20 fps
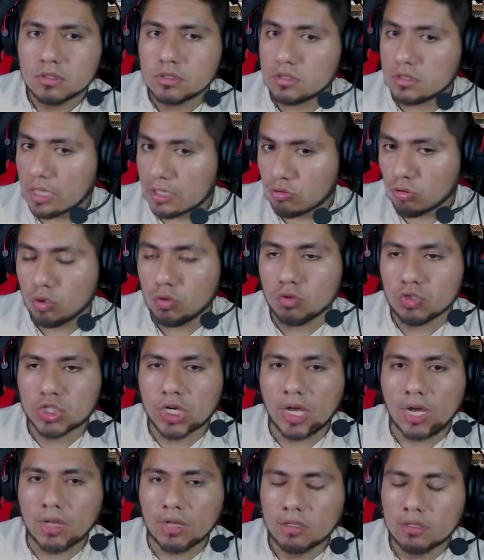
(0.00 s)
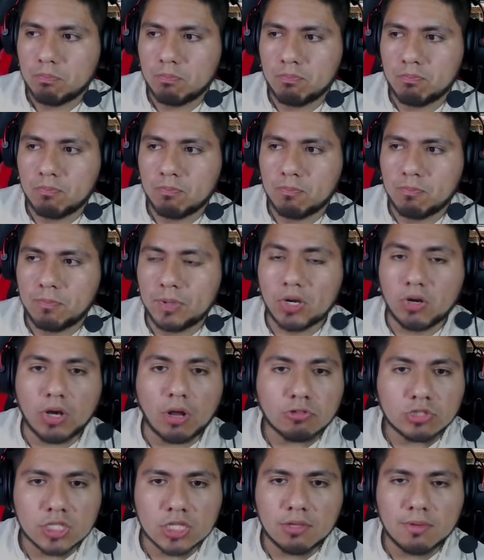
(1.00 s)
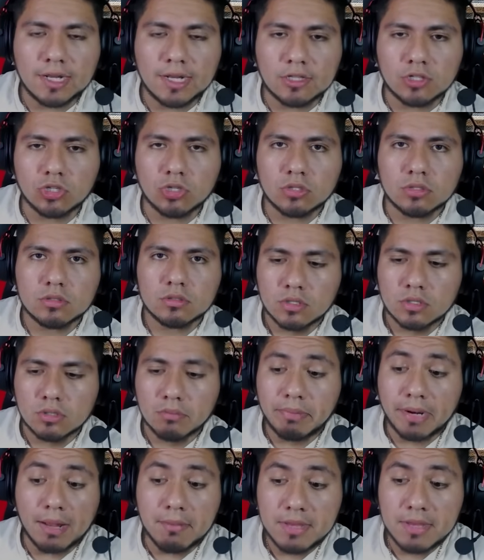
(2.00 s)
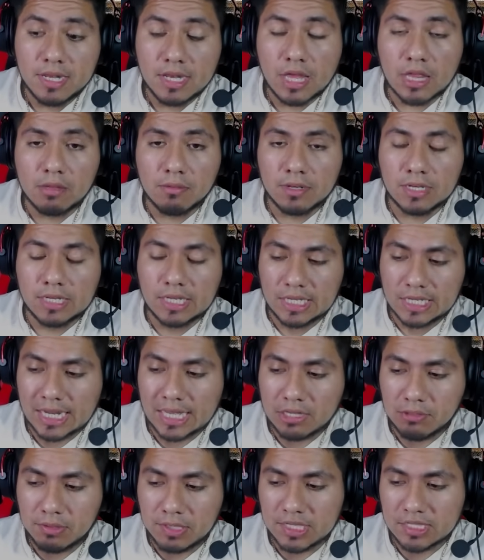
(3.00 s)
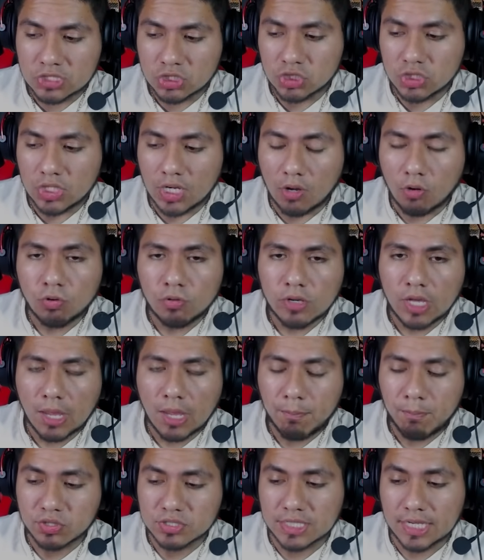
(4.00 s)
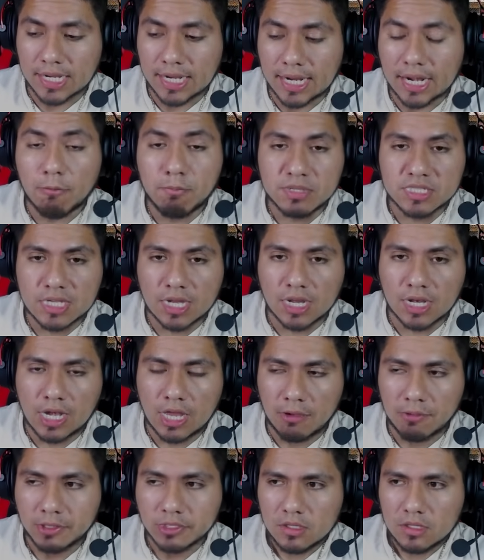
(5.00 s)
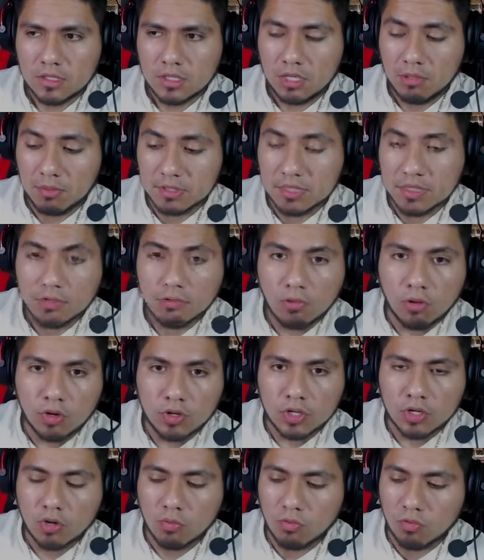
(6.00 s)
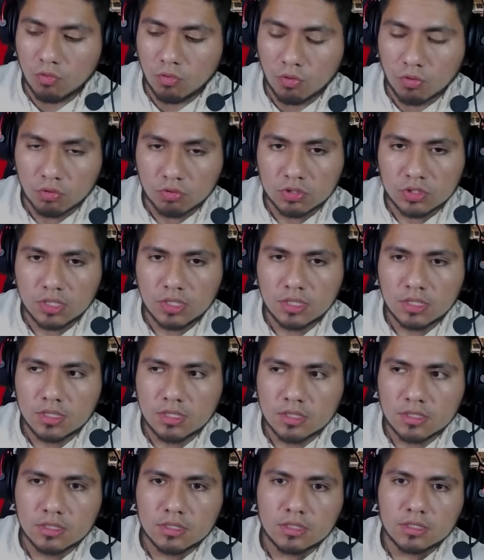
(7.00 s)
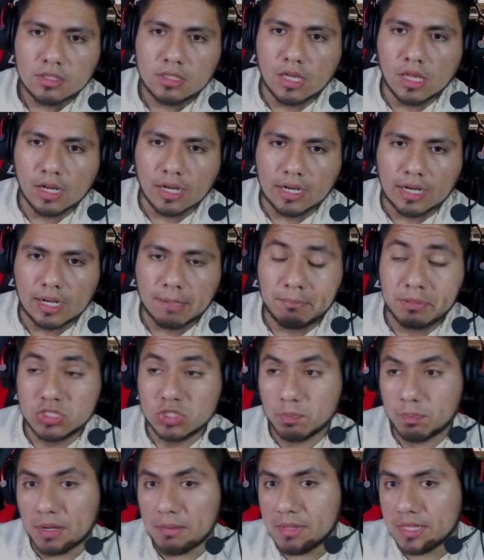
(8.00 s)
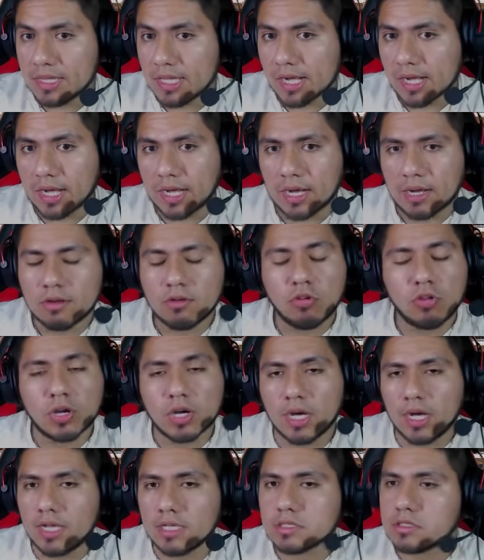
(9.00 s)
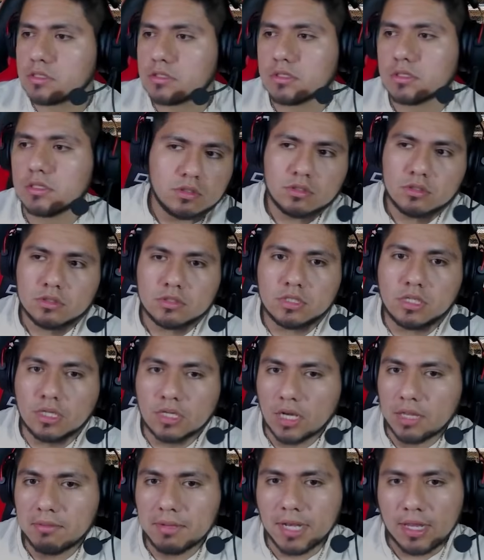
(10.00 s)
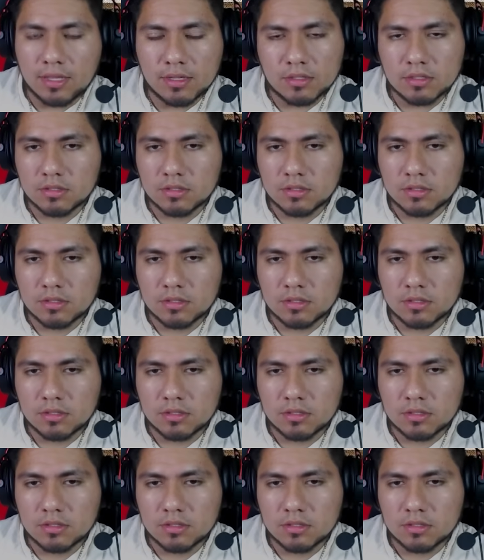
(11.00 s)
trató de luchar, pero la U se debilitó. Para mí la, debilitación de la U es por sacar a piezas claves y meter jugadores como Urruti y Herrera, principalmente Herrera. Lo de Herrera es, increíble,